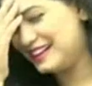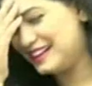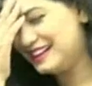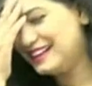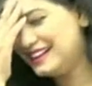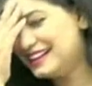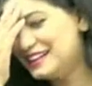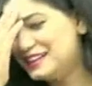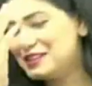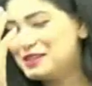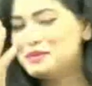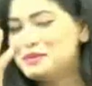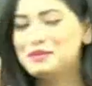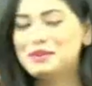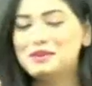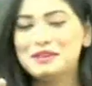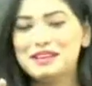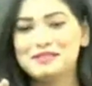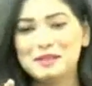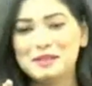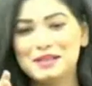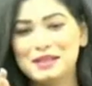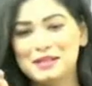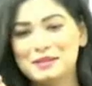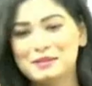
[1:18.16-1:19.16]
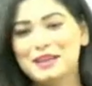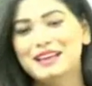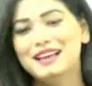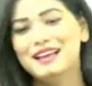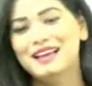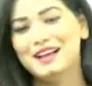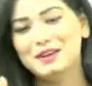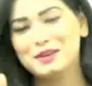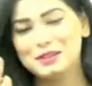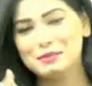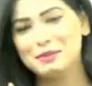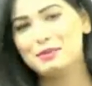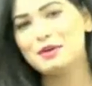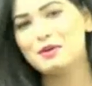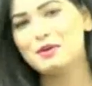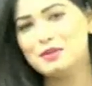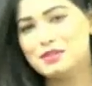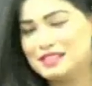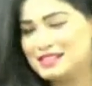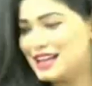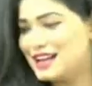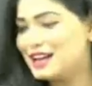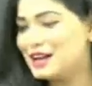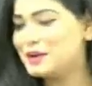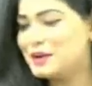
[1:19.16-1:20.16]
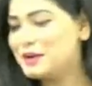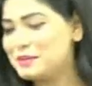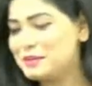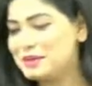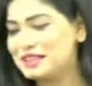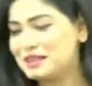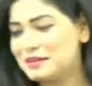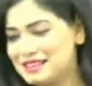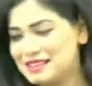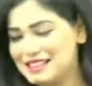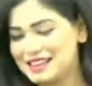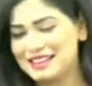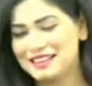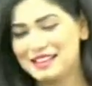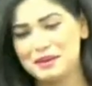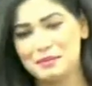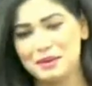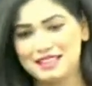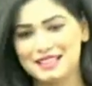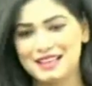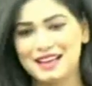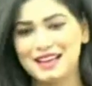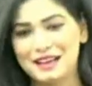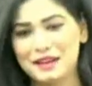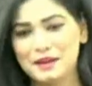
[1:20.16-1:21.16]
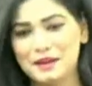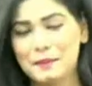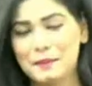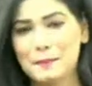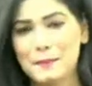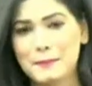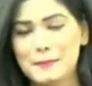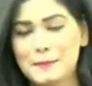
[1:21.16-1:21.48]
तुम लोग मैं मतलब सच में तुम लोग गुस्सा करूं कि मतलब ऐसा कि बच्चा है